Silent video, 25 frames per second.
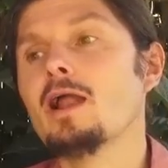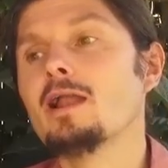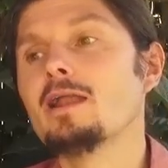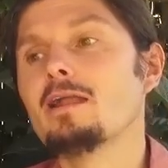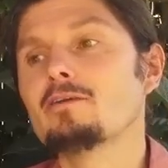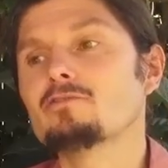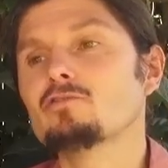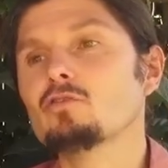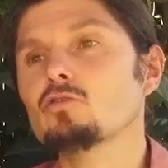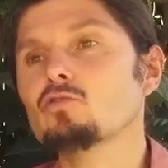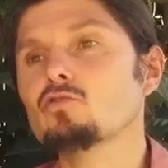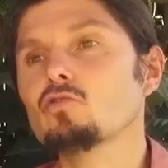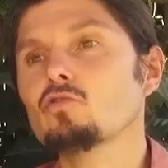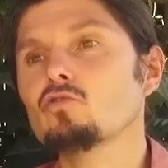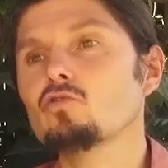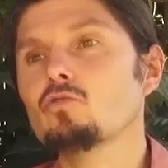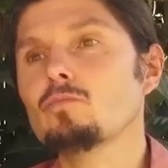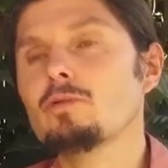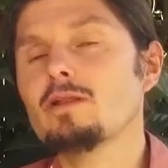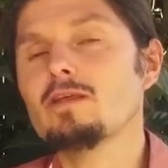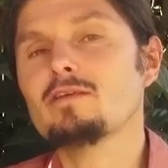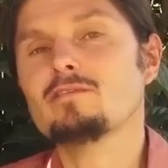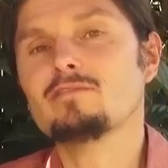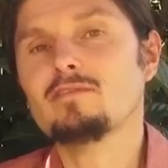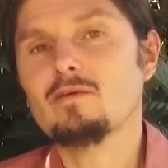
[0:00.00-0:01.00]
La structure du
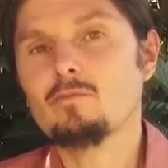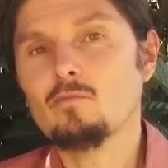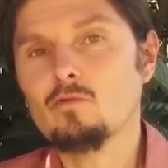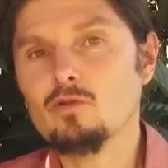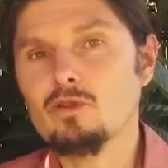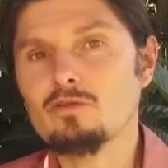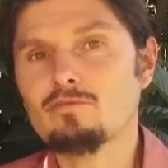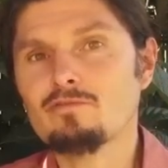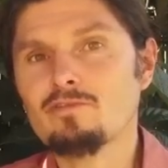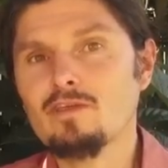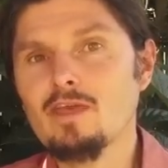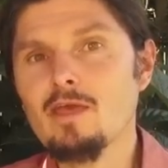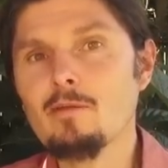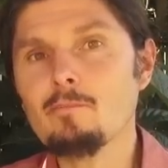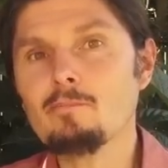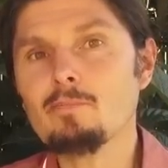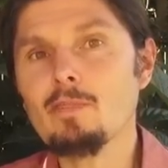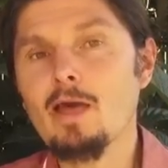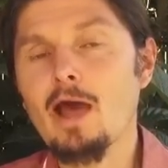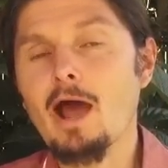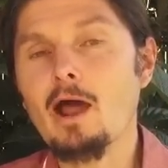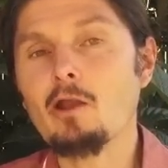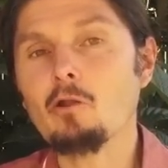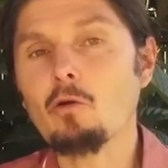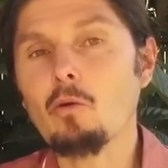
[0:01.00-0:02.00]
blé s'est modifiée,
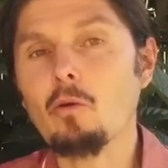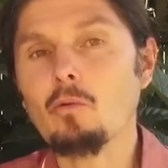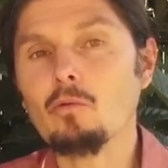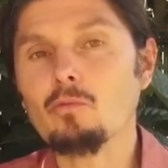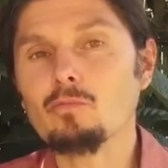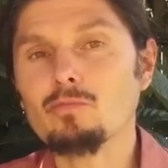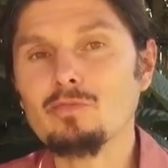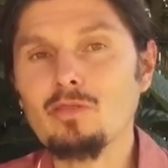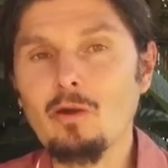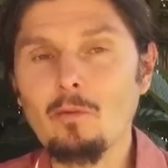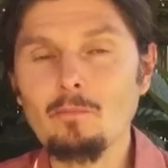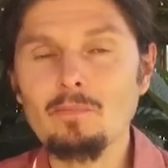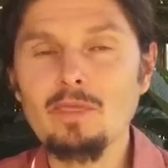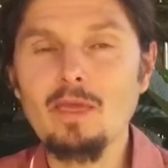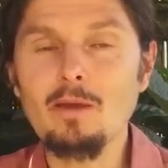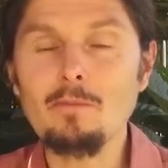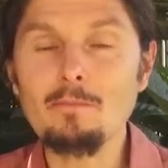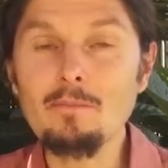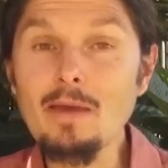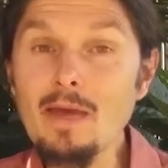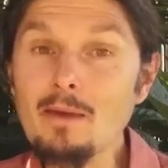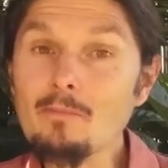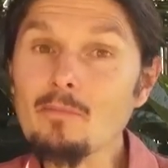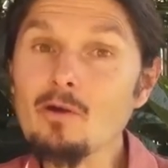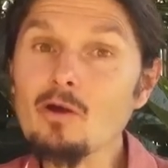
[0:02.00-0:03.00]
alors tant bien
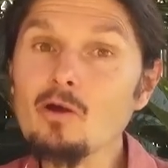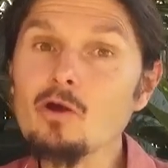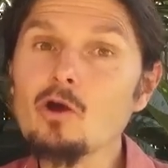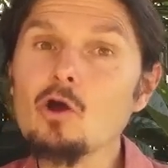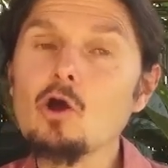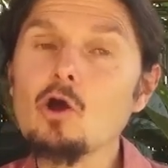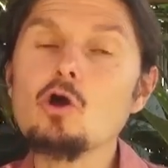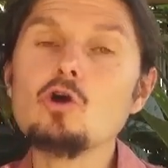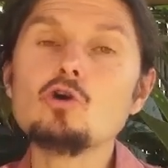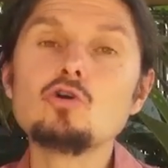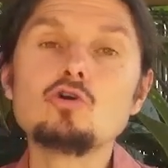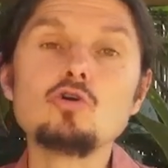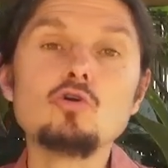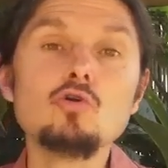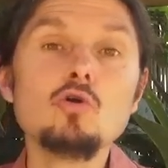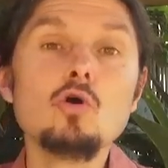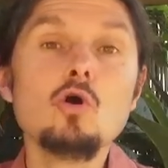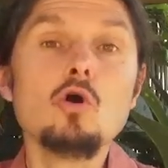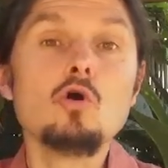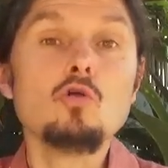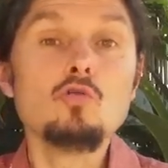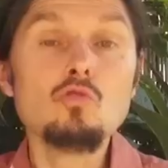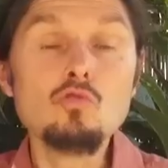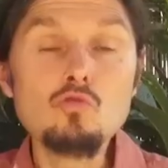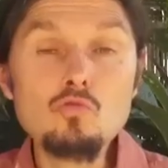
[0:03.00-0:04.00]
même que
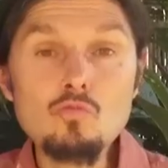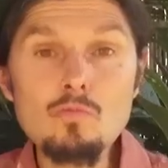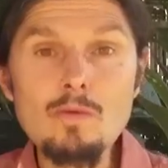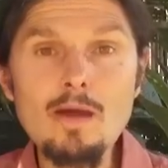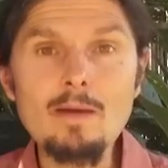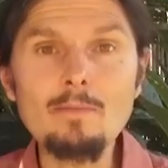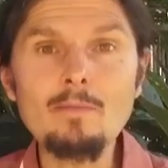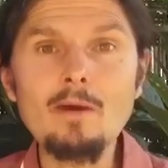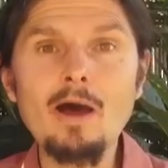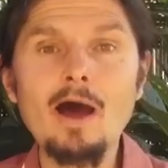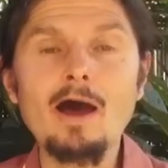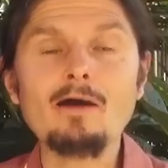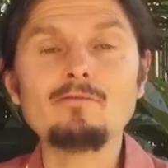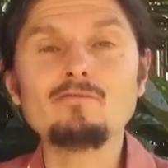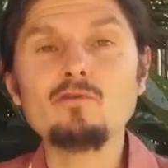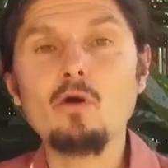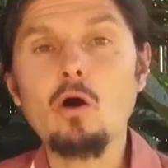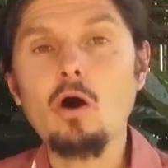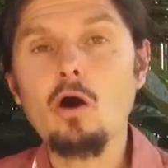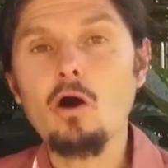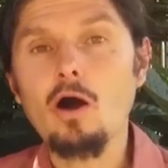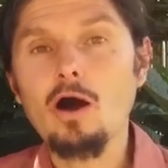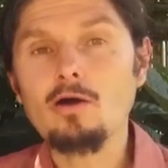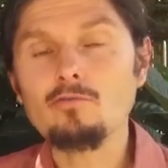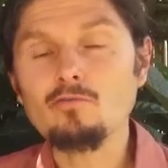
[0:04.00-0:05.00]
nous-mêmes
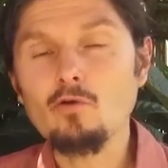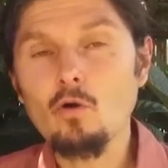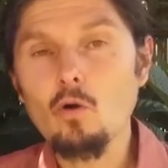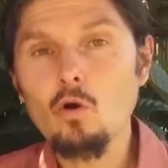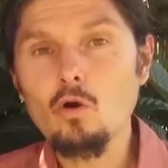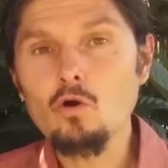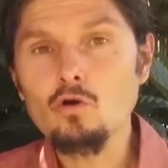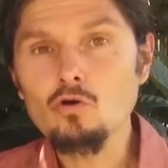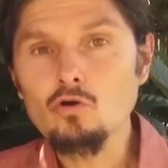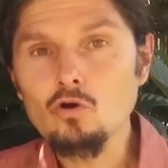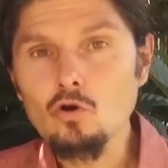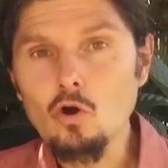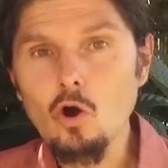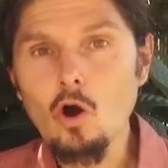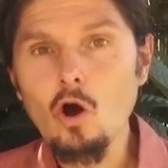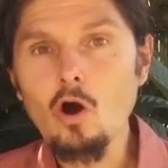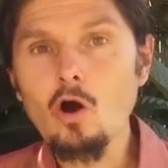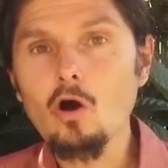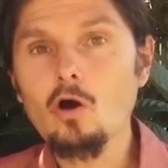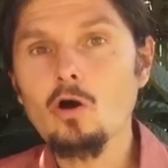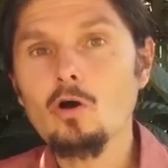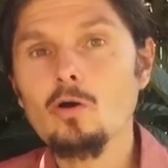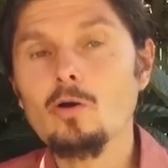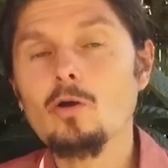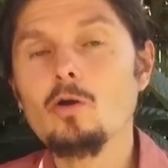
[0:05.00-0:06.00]
avons un
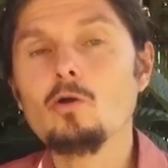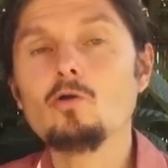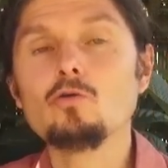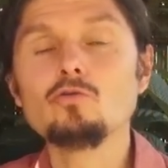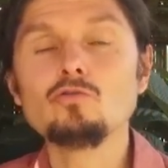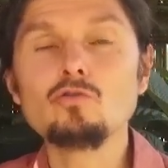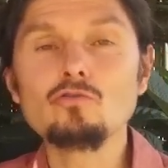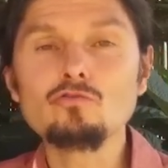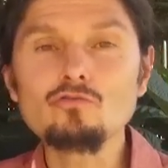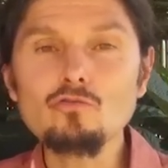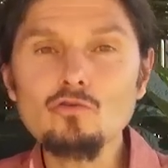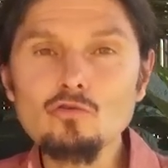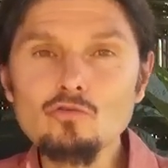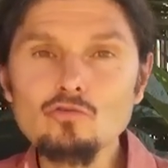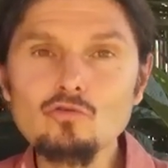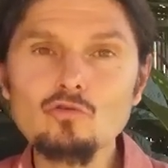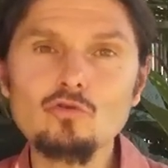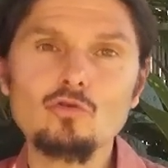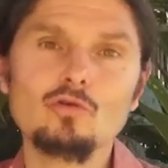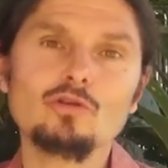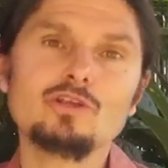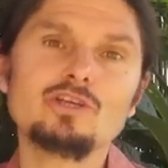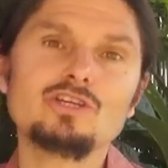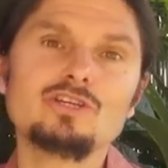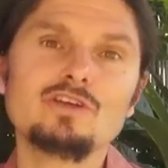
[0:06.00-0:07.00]
corps, une
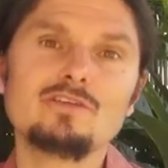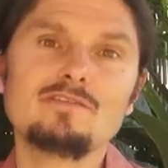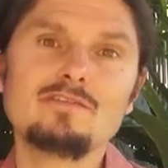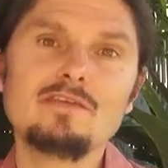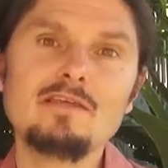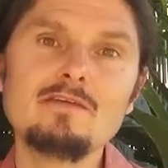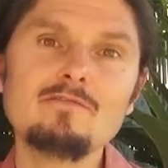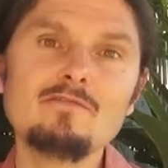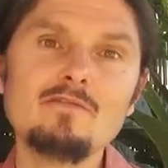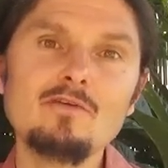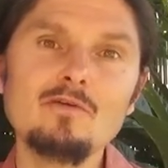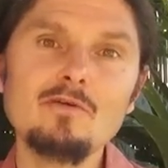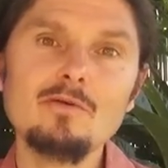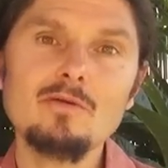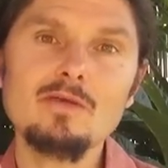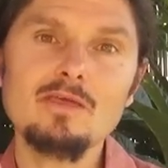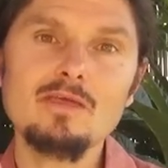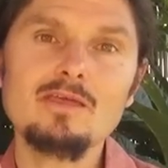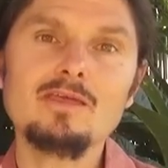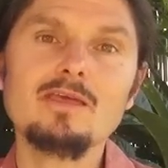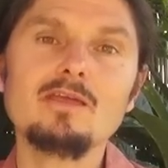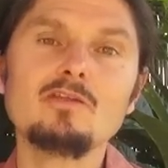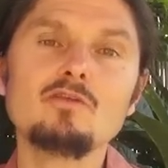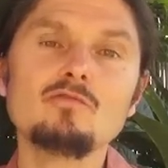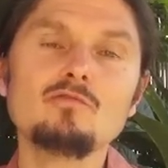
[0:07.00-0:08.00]
structure digestive
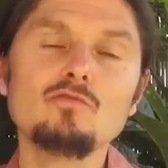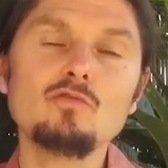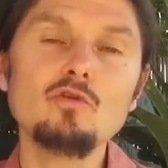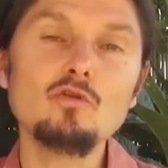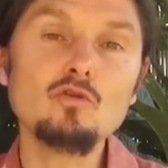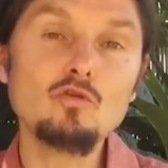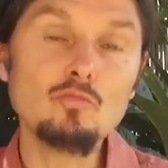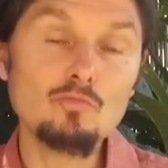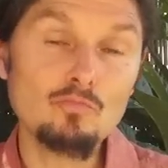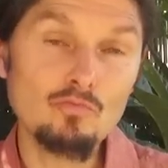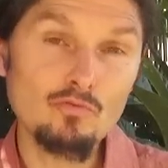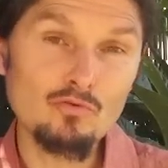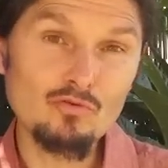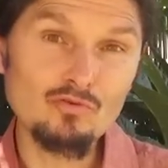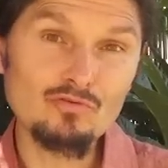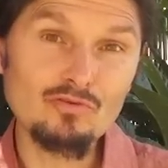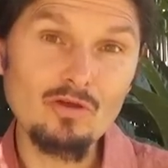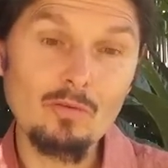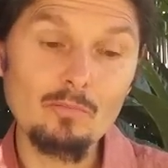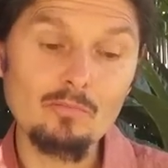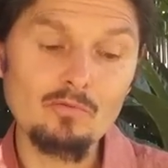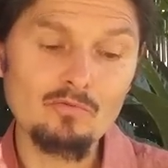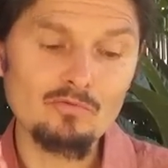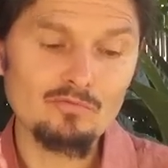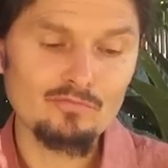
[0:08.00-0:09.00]
qui est devenue de plus
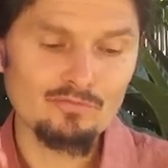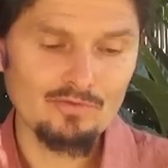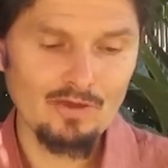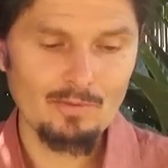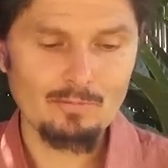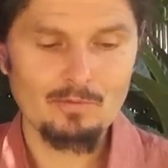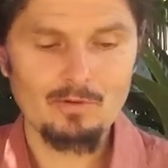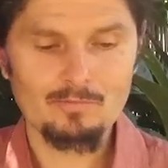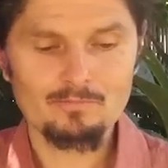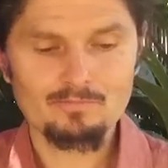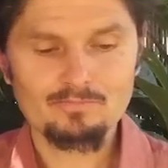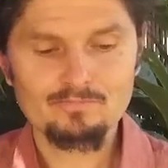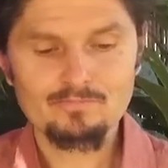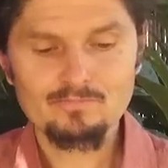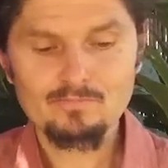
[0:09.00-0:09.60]
en plus faible.